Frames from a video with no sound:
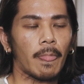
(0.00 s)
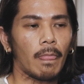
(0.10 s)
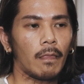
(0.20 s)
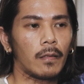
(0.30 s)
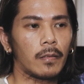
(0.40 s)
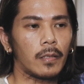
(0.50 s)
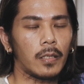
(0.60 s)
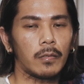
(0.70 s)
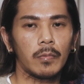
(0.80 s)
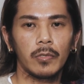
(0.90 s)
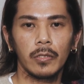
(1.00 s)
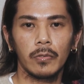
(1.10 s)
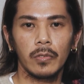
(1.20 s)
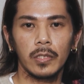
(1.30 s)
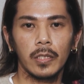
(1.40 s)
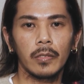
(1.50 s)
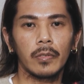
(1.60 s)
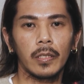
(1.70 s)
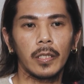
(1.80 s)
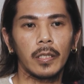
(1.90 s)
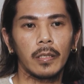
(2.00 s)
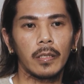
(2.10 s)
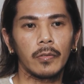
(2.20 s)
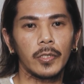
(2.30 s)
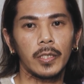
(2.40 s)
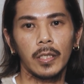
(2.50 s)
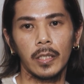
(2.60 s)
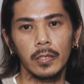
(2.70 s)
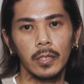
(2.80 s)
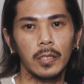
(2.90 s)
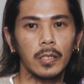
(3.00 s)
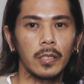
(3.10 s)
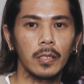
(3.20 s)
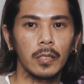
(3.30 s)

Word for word: うん、だから和彫りの堀市さんとかねあのいたら是非